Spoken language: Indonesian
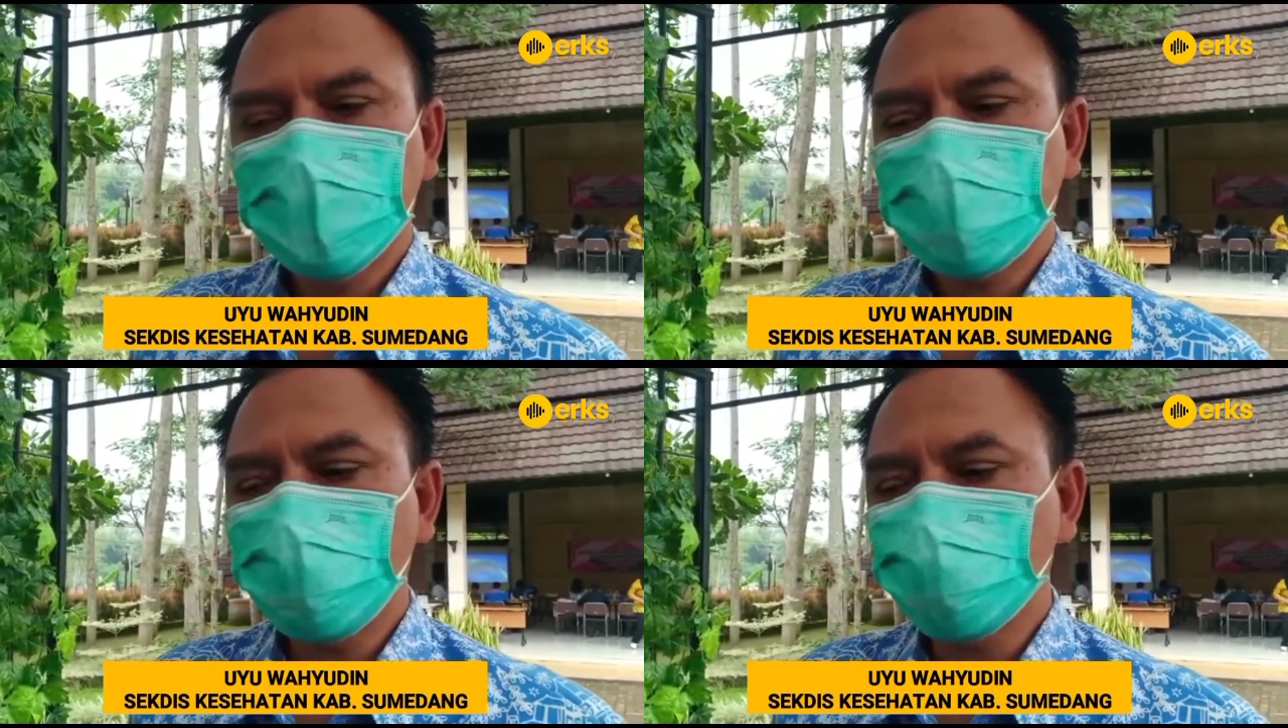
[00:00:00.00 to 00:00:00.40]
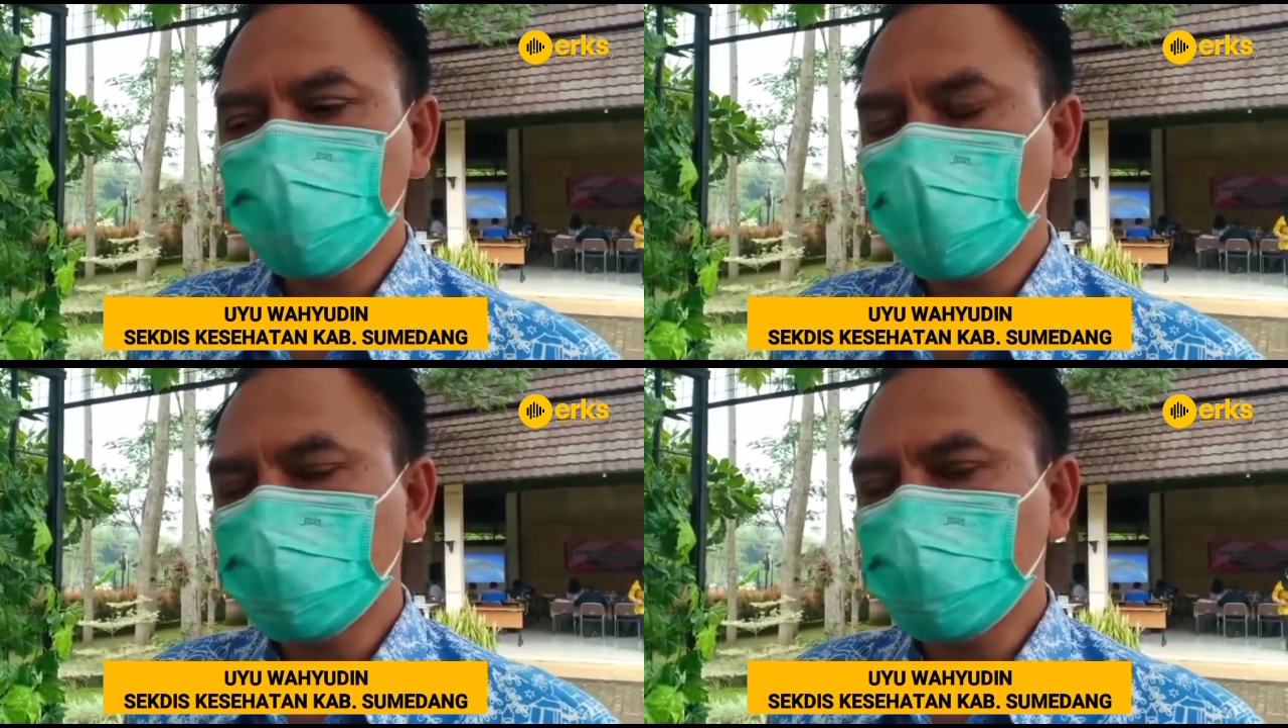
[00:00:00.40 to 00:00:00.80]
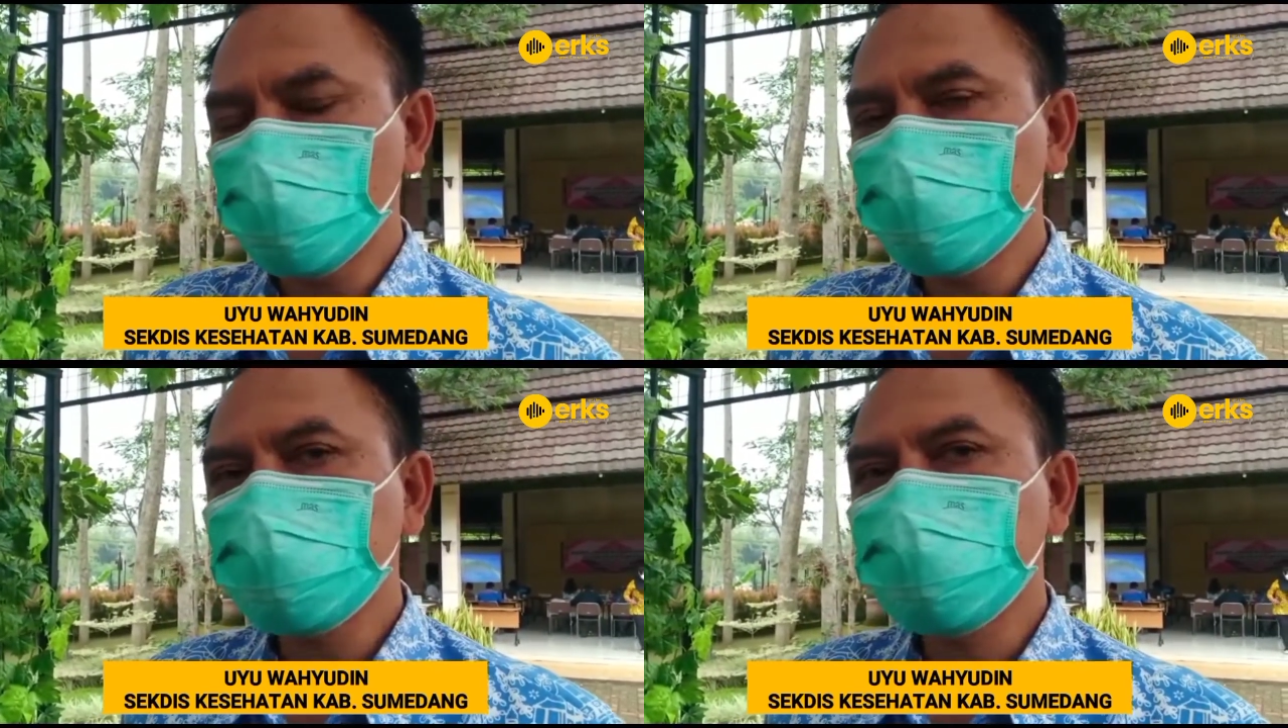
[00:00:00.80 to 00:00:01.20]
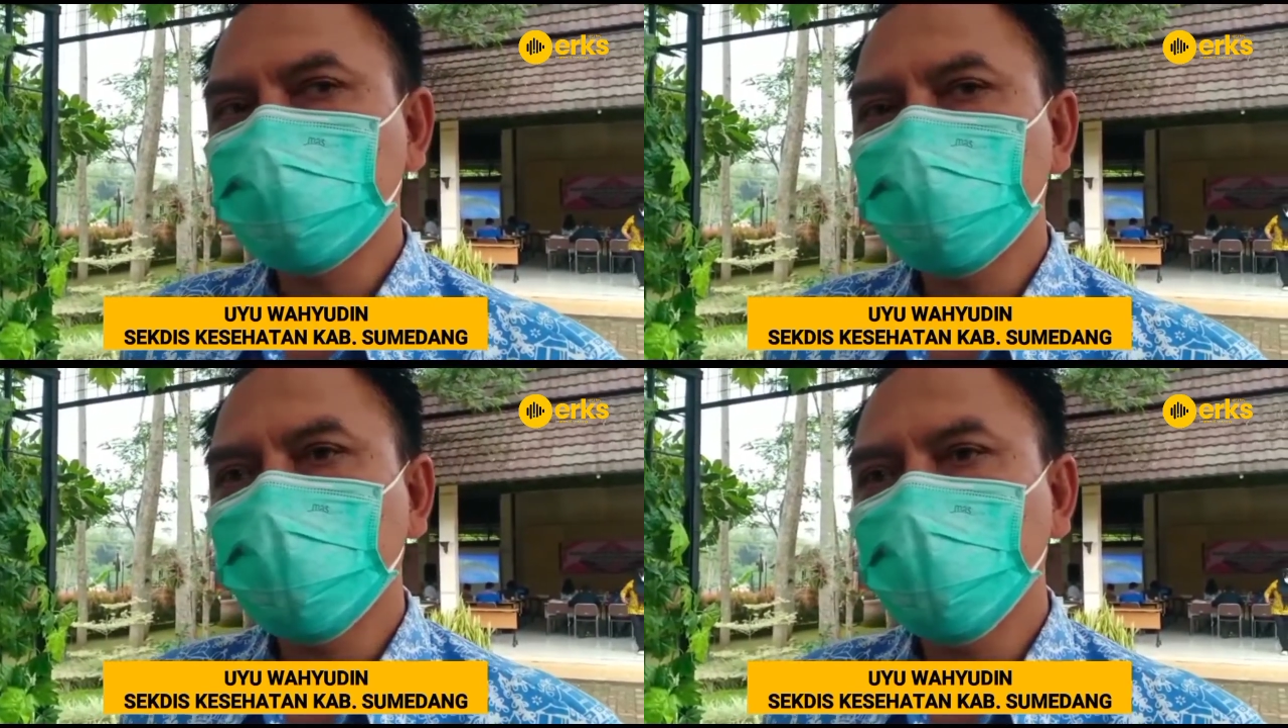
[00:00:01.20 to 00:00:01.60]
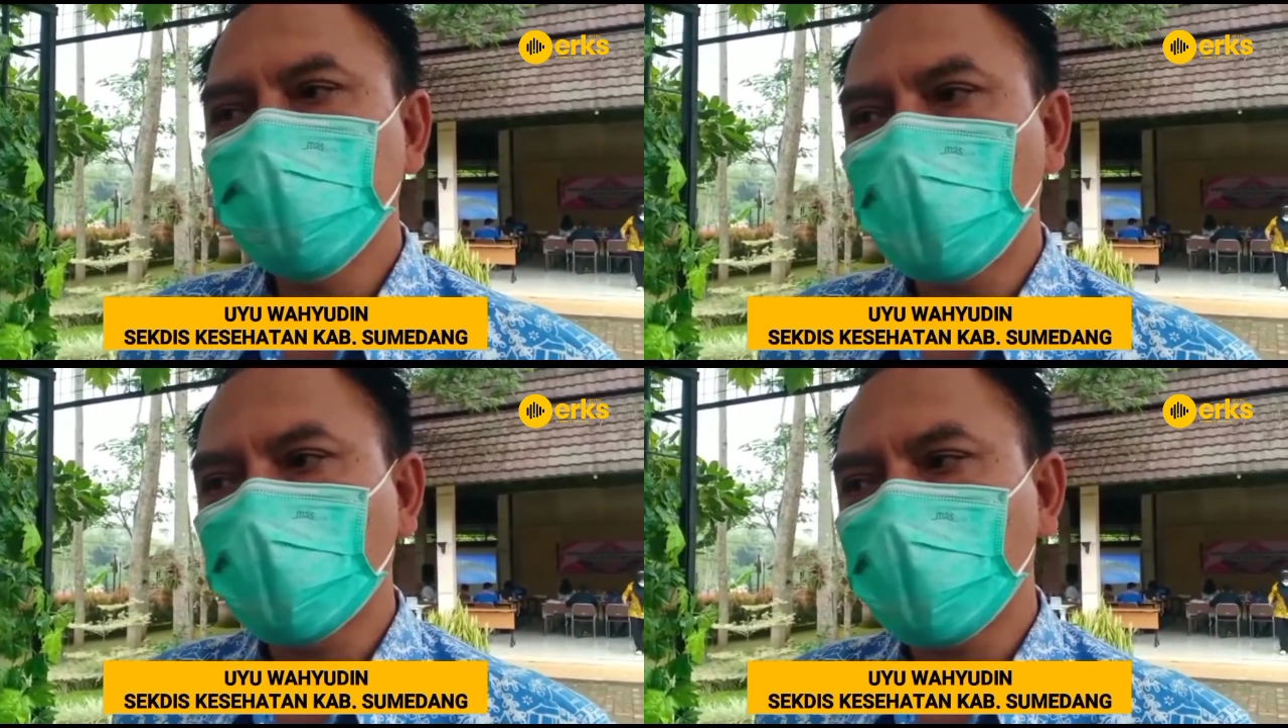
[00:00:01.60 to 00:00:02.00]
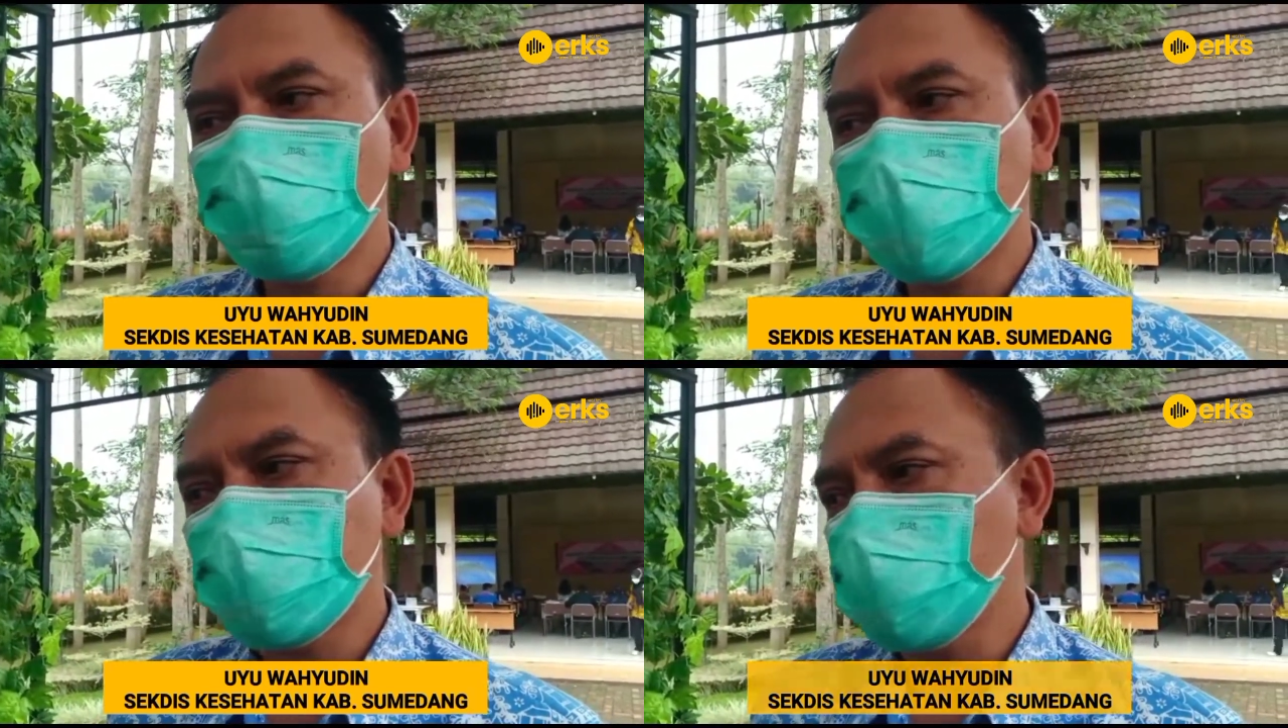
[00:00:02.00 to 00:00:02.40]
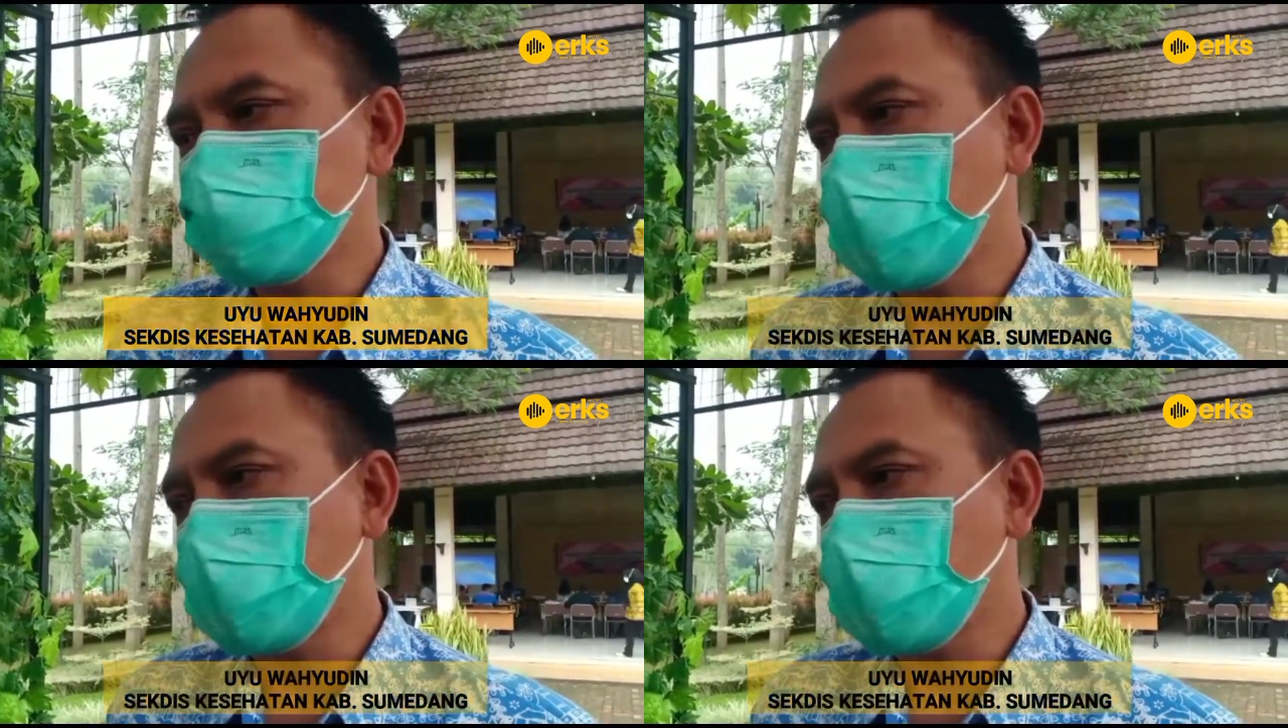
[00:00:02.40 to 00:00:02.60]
kita berusaha terus eh, agar masalah